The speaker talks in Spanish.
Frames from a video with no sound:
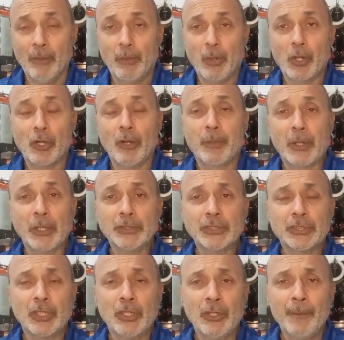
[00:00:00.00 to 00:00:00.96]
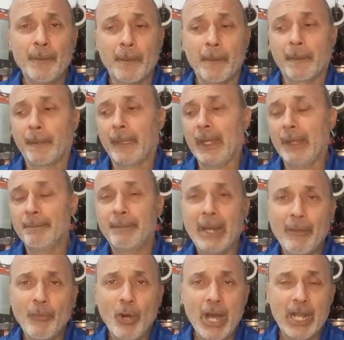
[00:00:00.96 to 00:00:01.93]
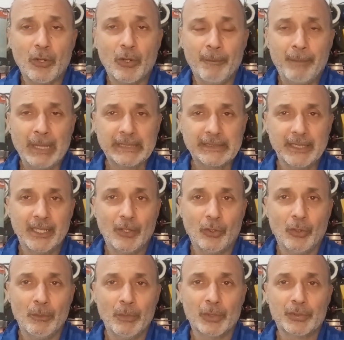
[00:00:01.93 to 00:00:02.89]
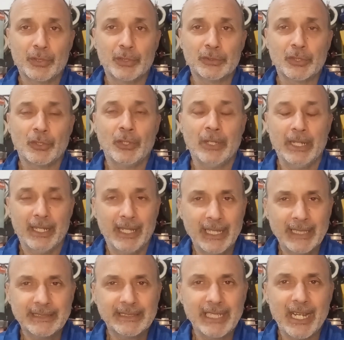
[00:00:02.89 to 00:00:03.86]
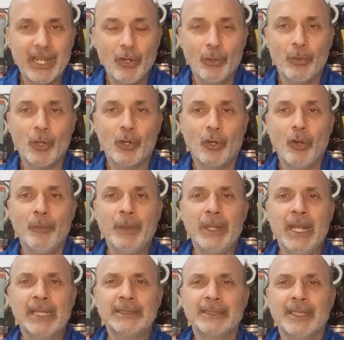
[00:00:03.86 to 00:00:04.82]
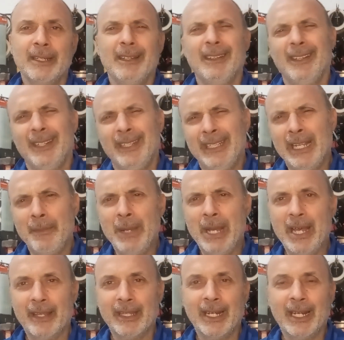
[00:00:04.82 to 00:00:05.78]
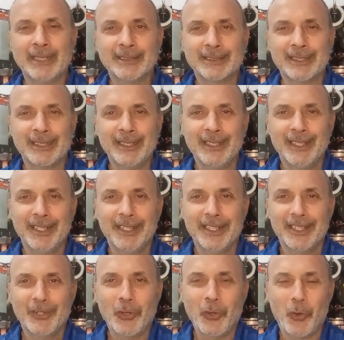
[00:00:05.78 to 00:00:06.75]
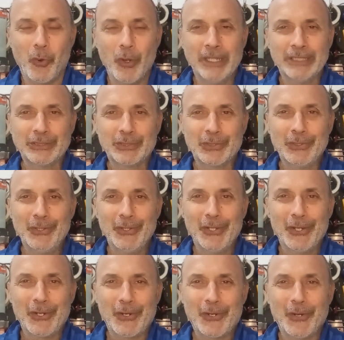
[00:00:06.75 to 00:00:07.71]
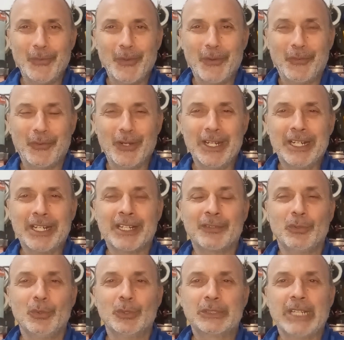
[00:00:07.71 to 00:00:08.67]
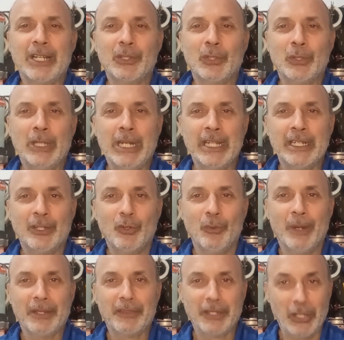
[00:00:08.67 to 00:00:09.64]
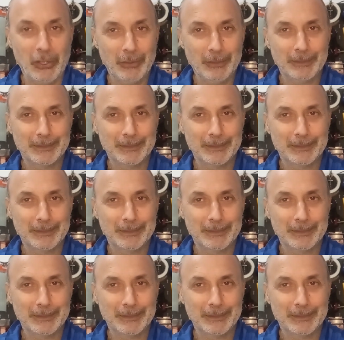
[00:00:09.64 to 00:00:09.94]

Por lo pronto, vamos a compartir con vosotros estas horoscopias y ya más adelante os cuento cómo fue el resultado de la incubación.